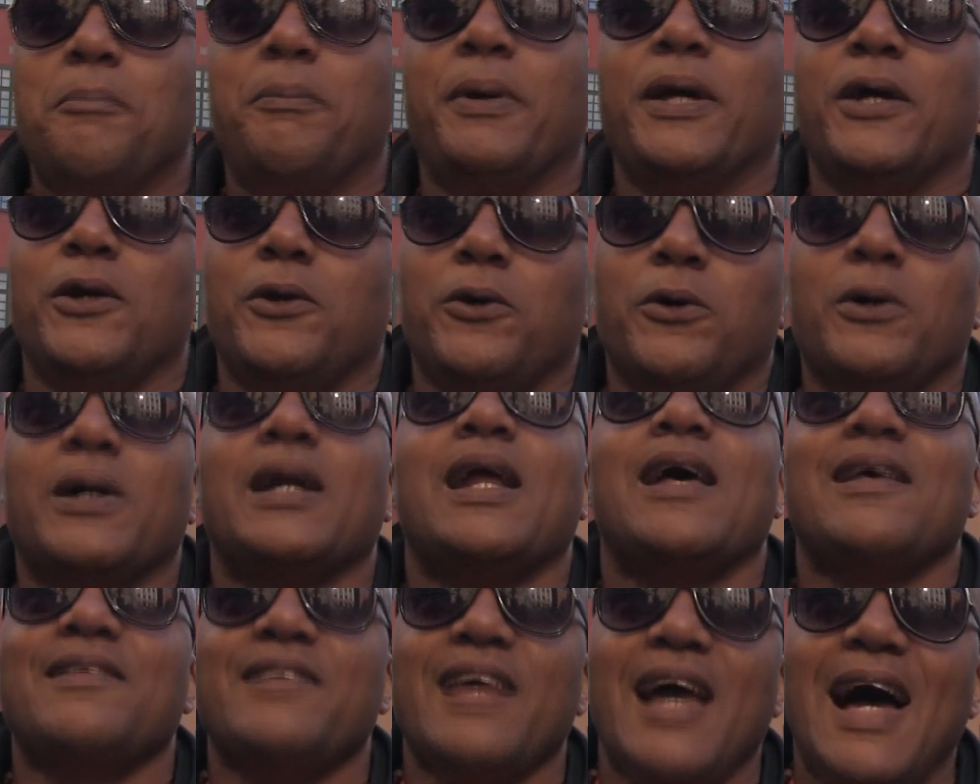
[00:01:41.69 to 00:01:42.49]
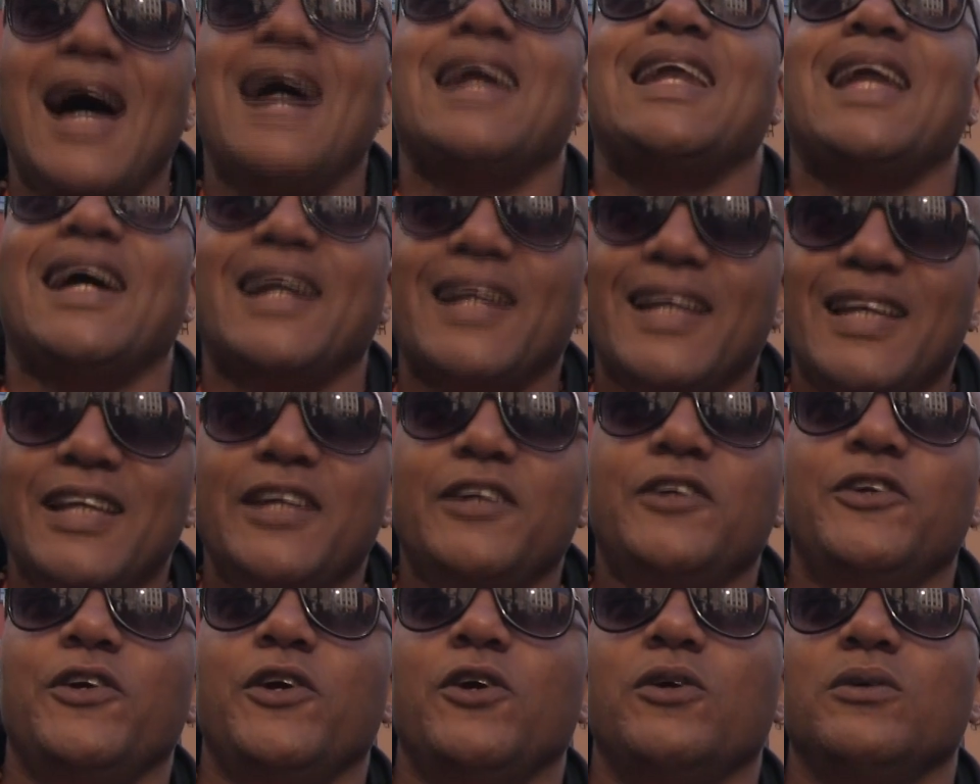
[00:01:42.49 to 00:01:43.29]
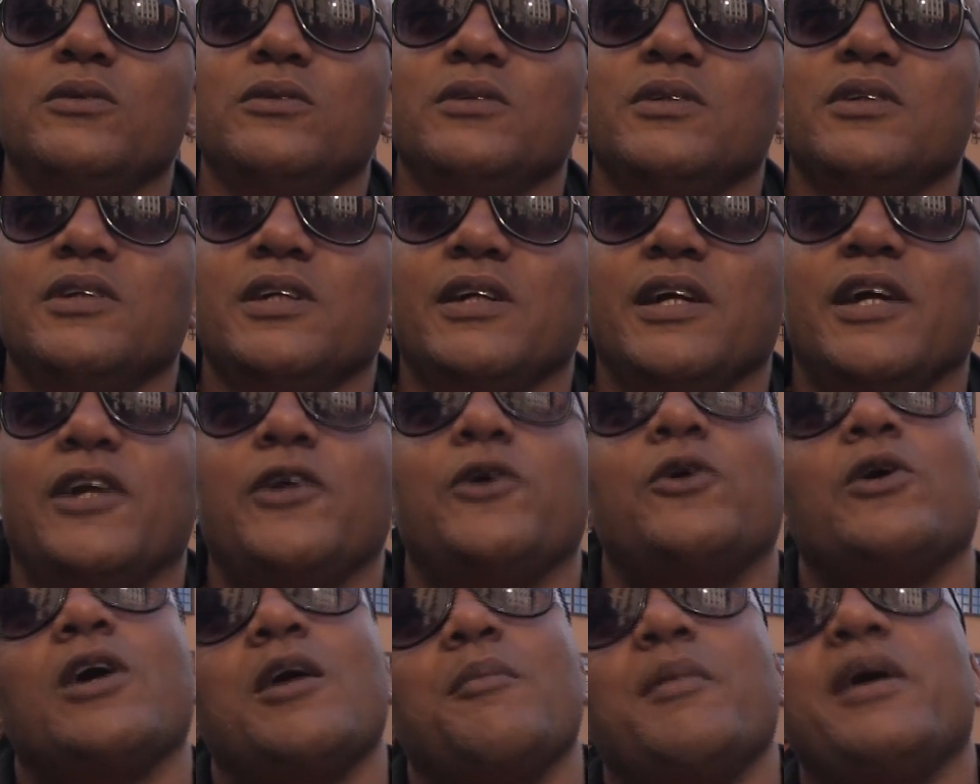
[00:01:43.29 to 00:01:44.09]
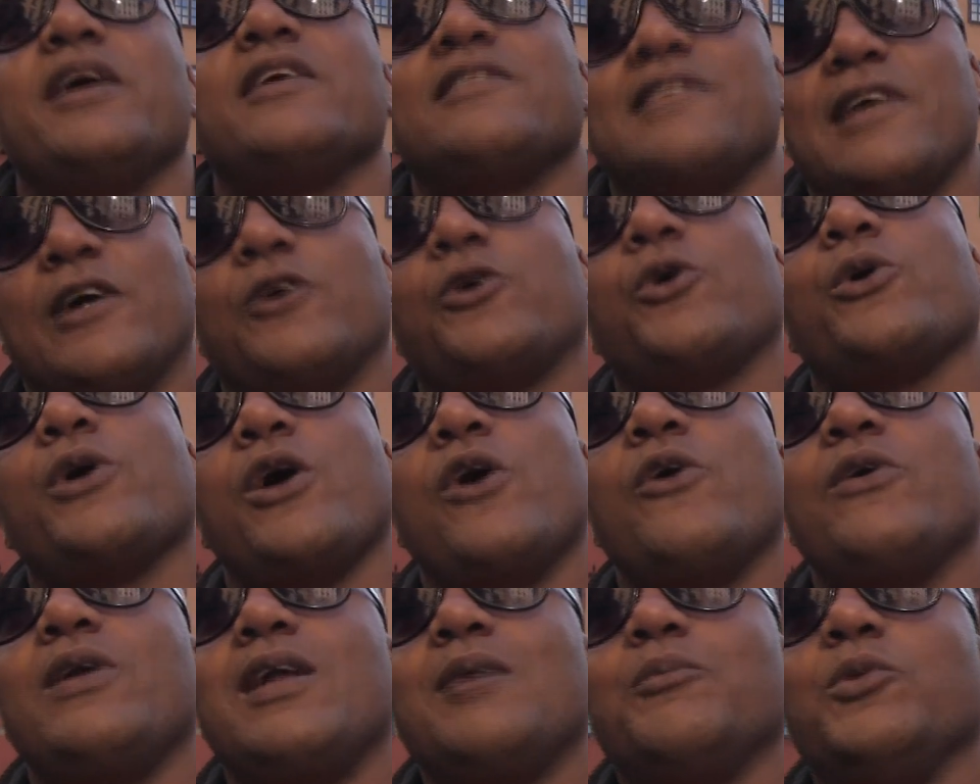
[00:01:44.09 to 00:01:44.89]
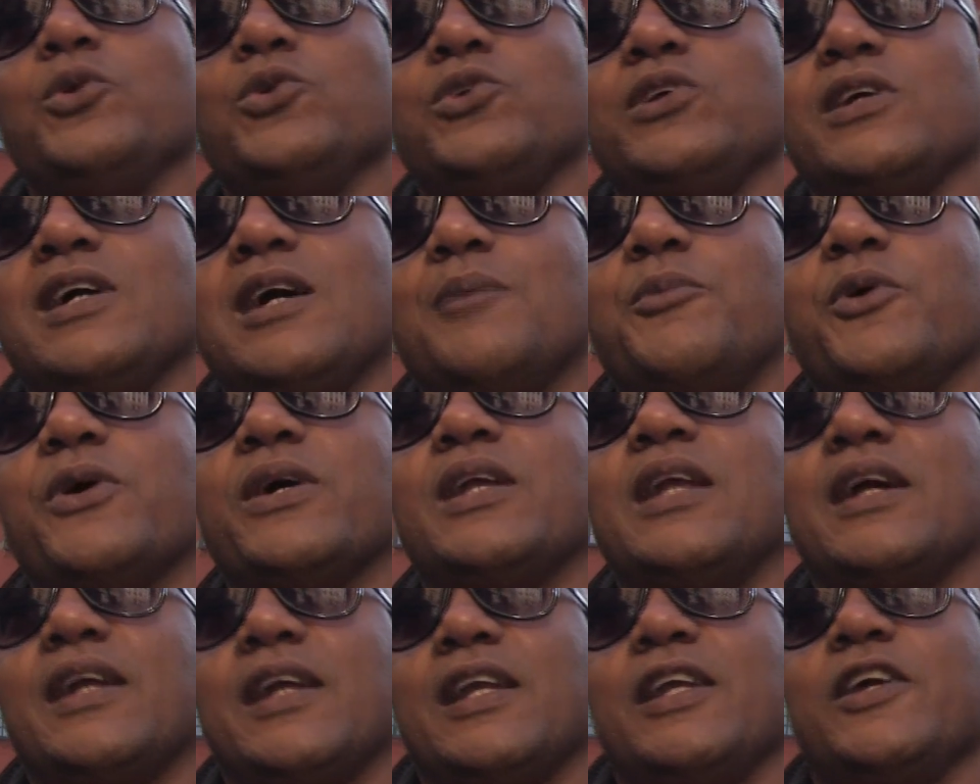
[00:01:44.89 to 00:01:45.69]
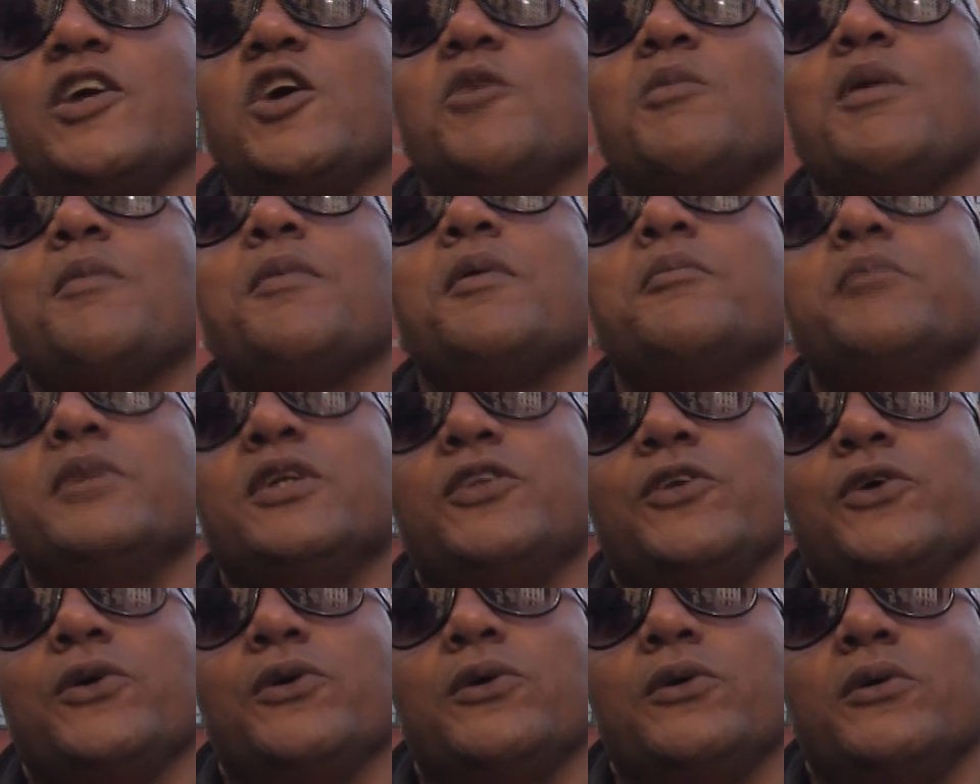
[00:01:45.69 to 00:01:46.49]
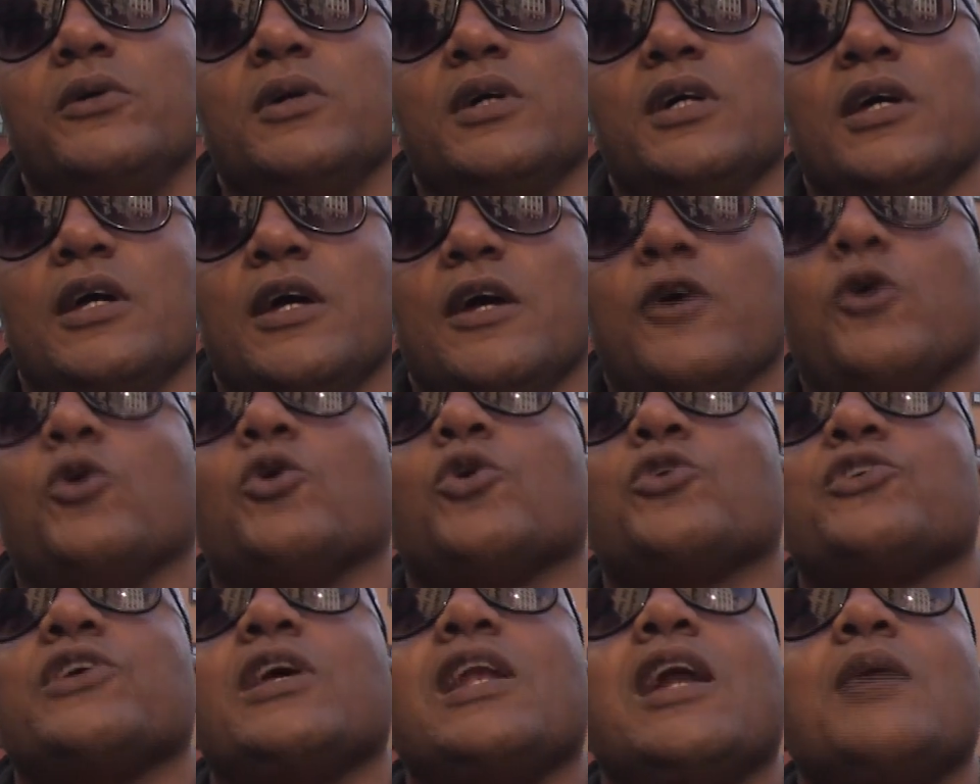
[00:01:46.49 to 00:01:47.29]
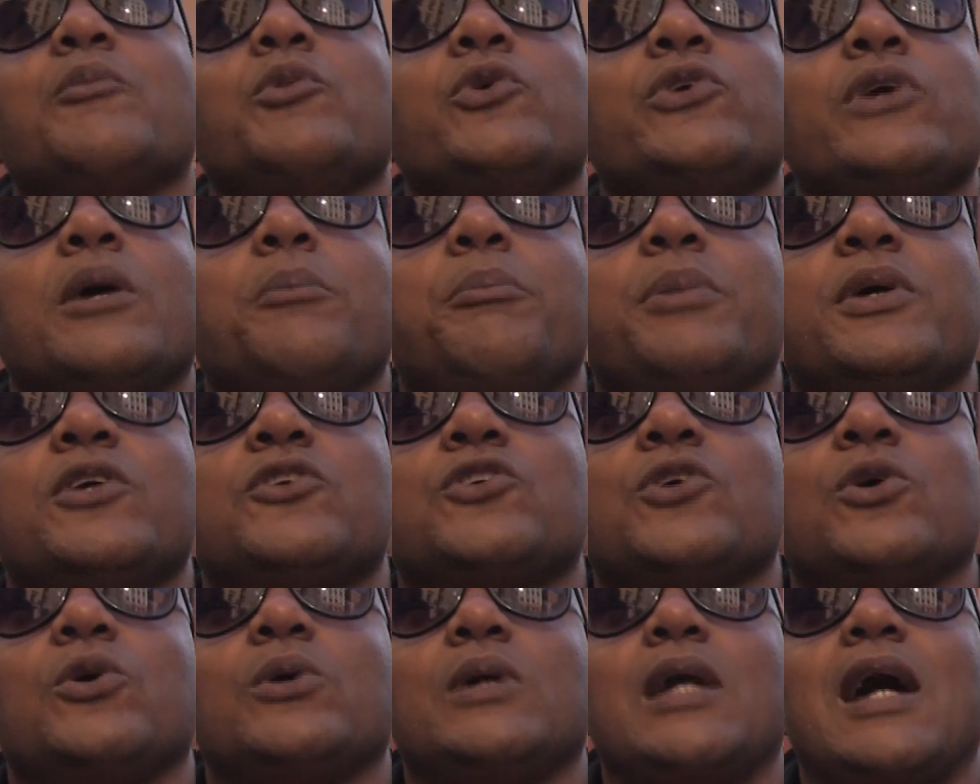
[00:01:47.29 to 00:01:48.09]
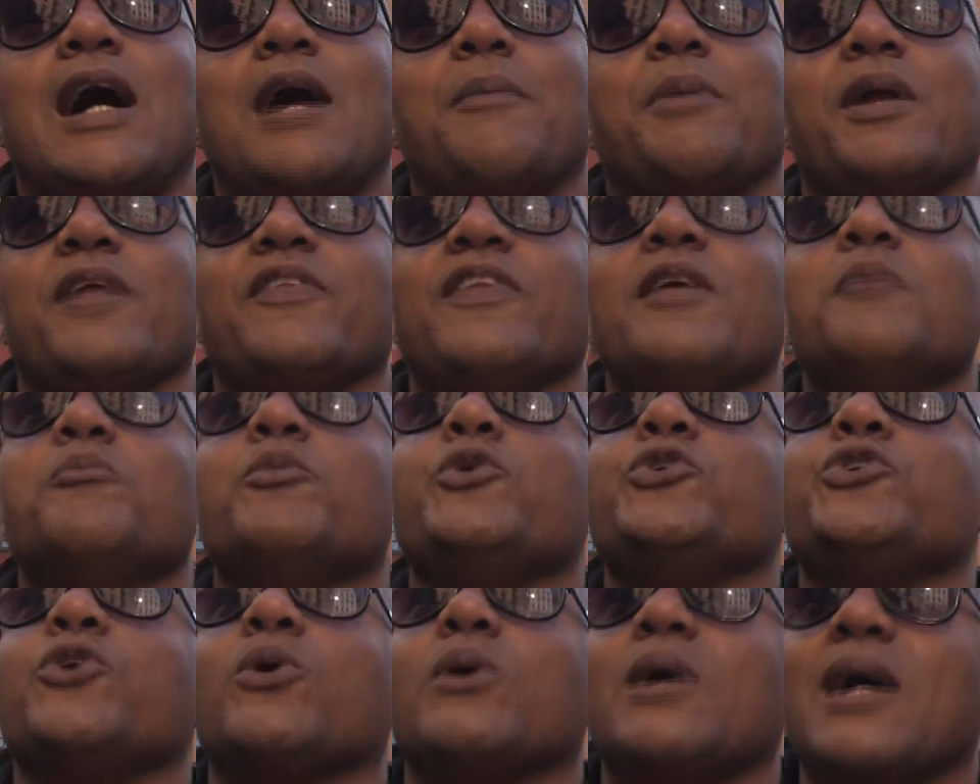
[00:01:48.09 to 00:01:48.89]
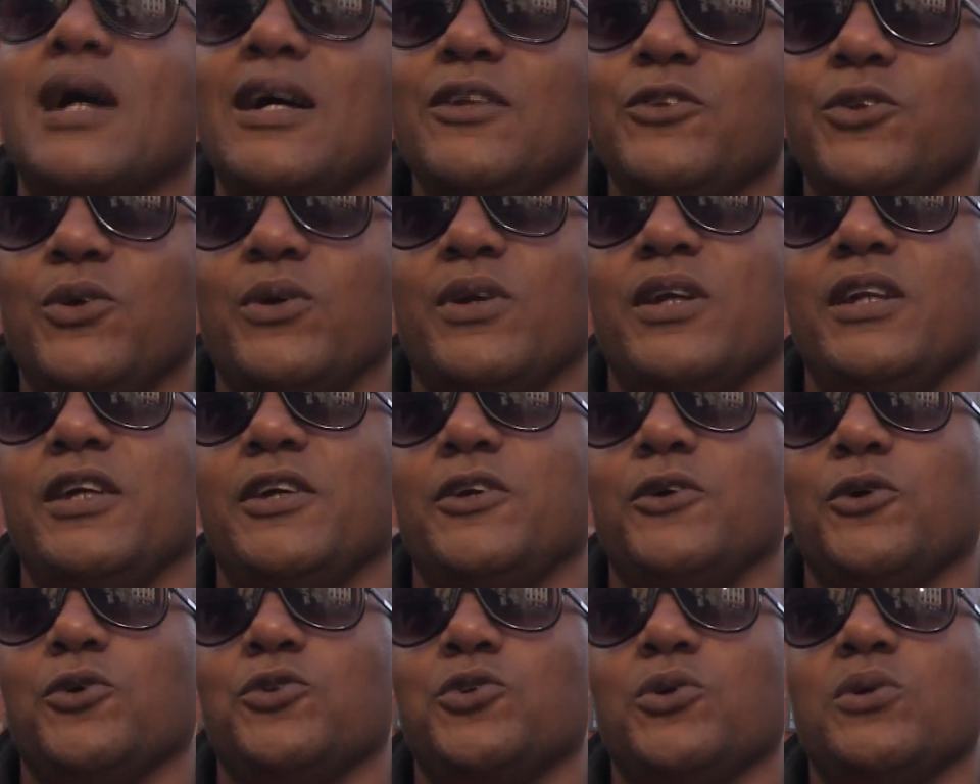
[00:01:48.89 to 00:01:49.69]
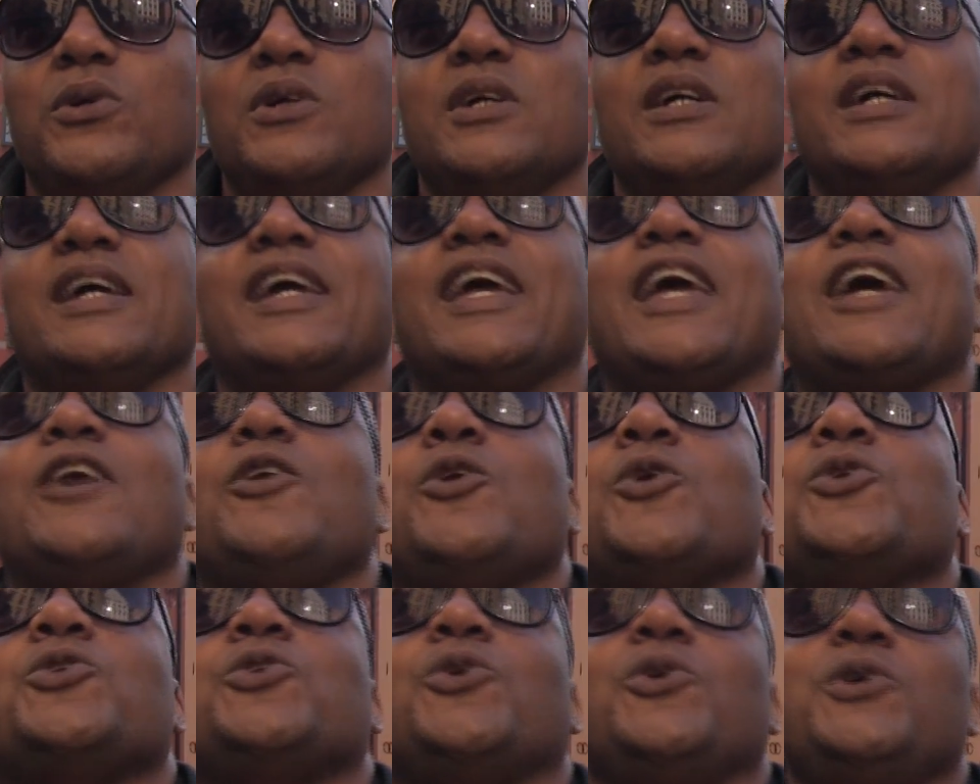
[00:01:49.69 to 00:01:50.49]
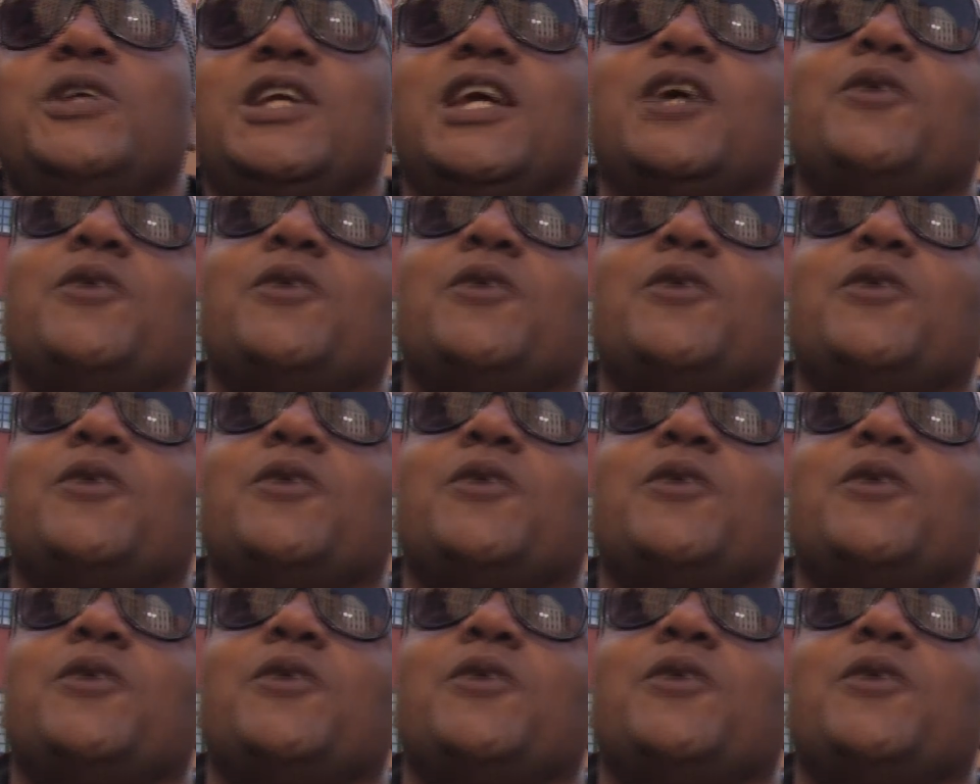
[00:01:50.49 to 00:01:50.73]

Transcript: Pero gracias a la religión creo que me he desarrollado en la música, porque la religión me permitió conocer a muchas personas, aprender muchos cantos religiosos, que lo estoy